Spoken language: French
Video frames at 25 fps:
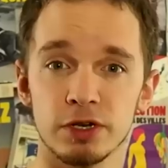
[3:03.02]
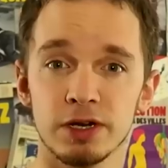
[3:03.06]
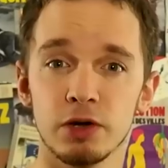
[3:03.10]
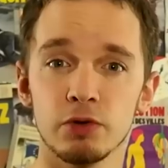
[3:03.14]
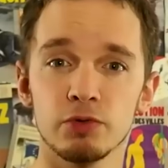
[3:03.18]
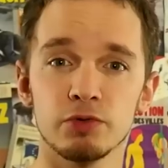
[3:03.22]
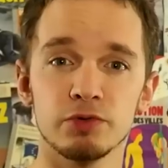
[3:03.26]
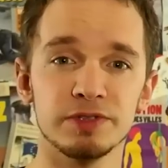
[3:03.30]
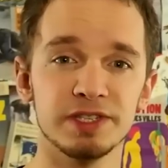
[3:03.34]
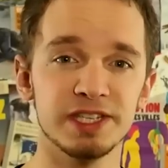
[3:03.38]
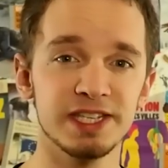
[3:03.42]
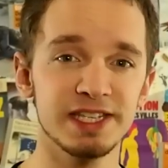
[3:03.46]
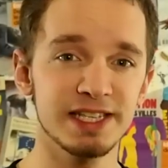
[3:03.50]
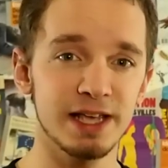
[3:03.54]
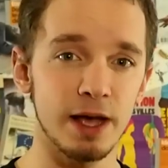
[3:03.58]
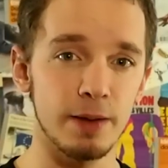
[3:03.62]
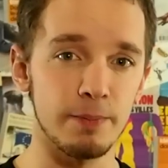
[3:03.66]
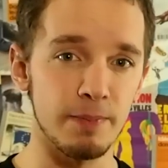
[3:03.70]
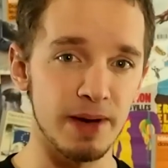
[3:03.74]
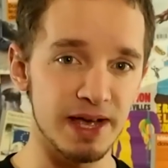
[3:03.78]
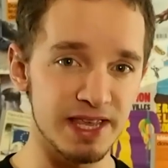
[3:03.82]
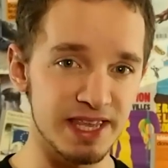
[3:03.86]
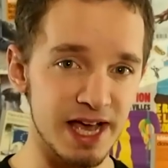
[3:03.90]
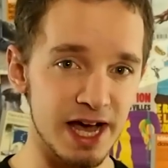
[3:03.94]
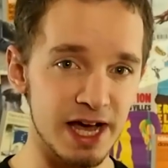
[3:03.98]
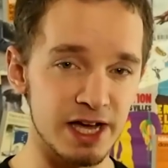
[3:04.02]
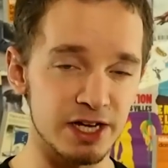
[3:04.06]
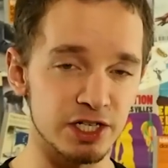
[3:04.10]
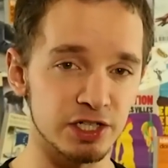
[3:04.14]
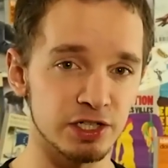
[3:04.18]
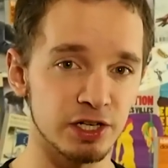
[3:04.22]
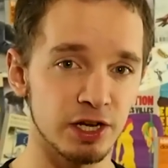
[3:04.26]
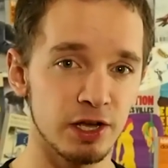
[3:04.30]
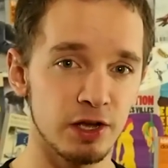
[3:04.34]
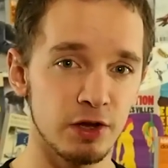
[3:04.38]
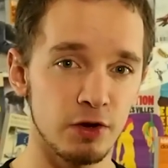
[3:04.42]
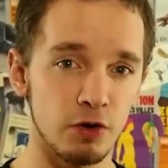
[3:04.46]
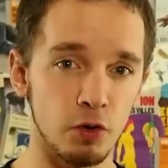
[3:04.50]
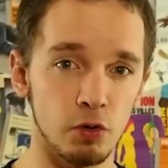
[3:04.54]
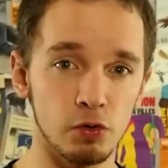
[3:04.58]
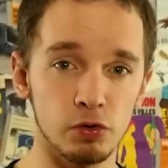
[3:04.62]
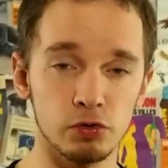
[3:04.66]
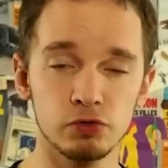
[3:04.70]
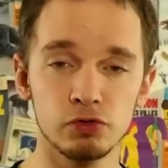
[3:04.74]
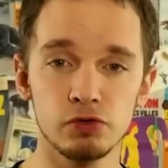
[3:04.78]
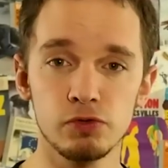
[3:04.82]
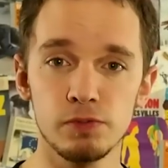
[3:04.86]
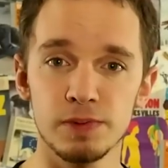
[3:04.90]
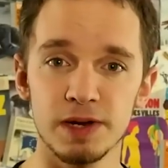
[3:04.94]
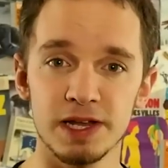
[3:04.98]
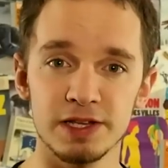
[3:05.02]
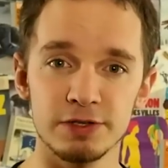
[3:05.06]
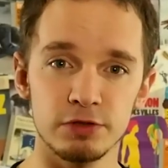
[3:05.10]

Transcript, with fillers: on utilise un maillage. On coupe la